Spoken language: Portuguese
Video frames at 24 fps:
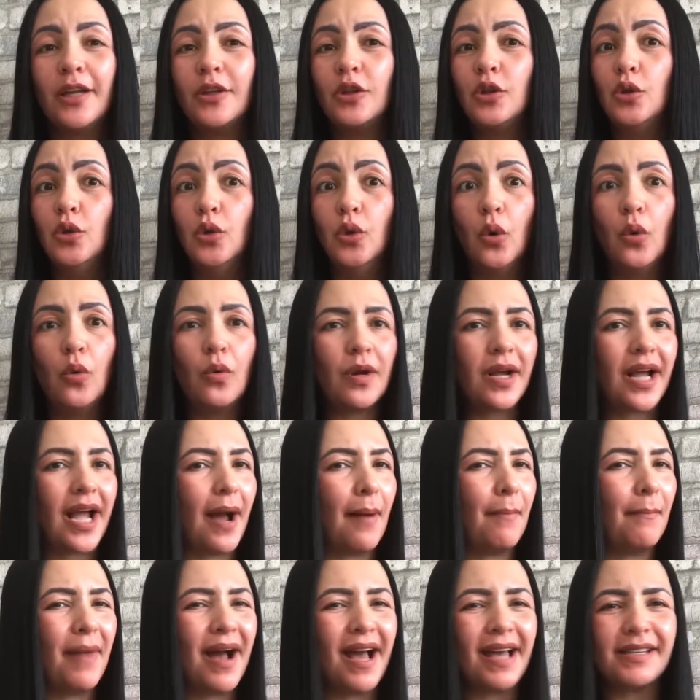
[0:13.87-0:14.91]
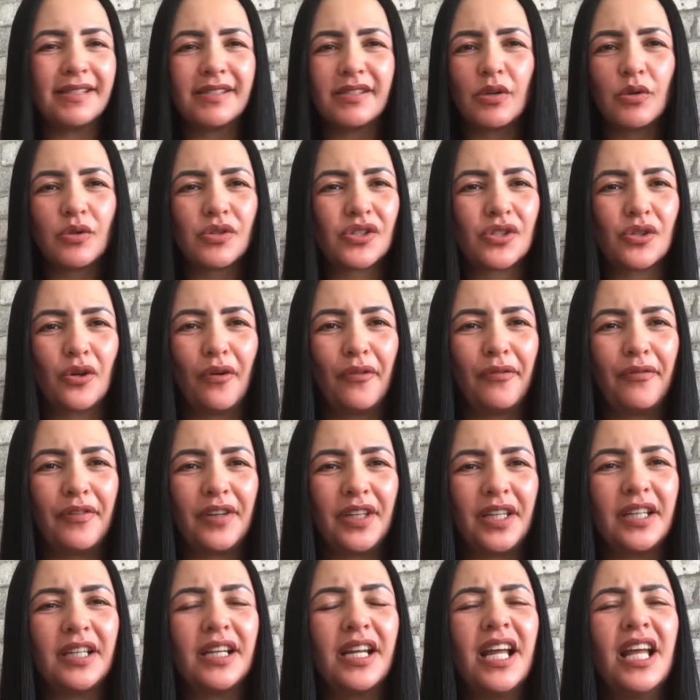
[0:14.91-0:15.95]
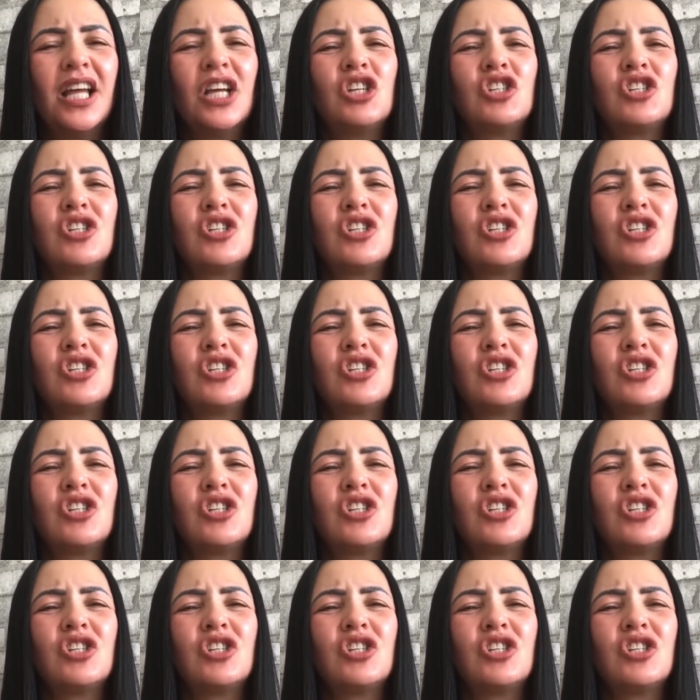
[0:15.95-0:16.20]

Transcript: Nunca mais eu sofri.